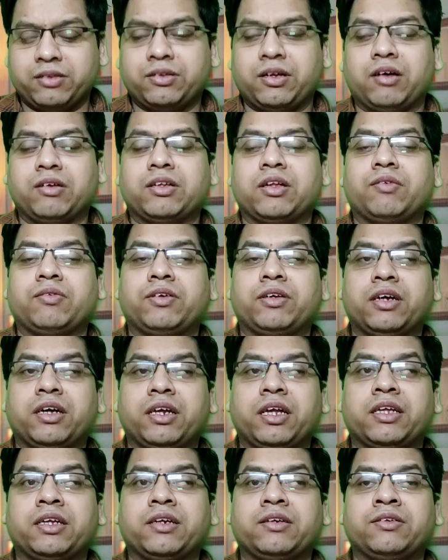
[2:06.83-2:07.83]
साउथ अफ्रीका
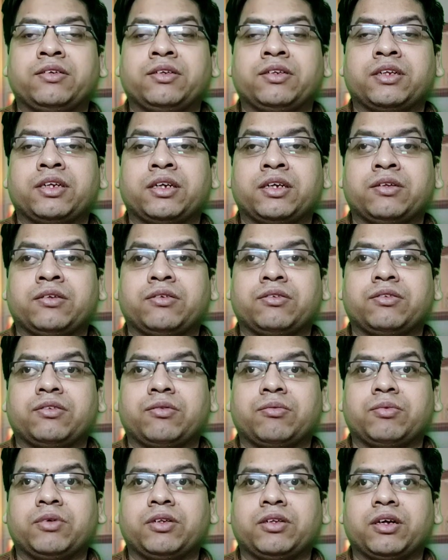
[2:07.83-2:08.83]
लेजेंड्स जीतेगी
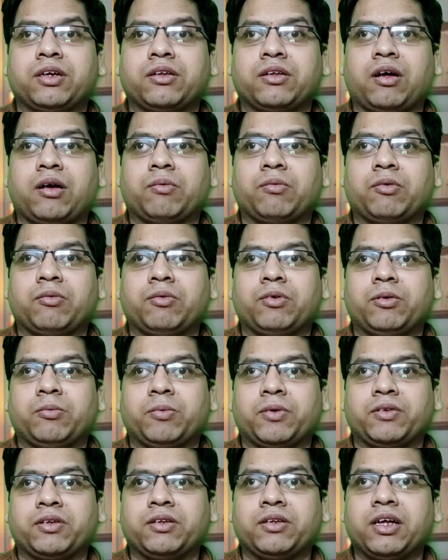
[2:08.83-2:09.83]
दोस्तों उम्मीद करता हूँ आपको
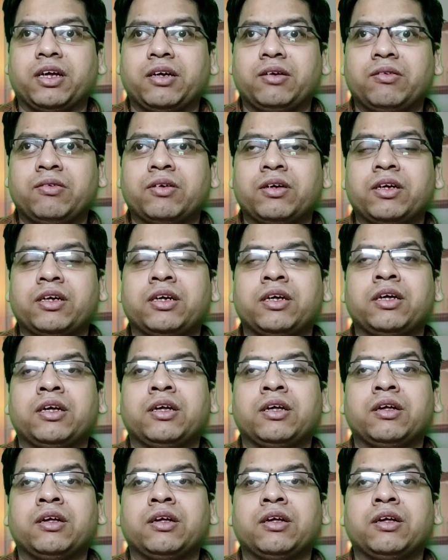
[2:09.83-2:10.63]
वीडियो पसंद आई होगी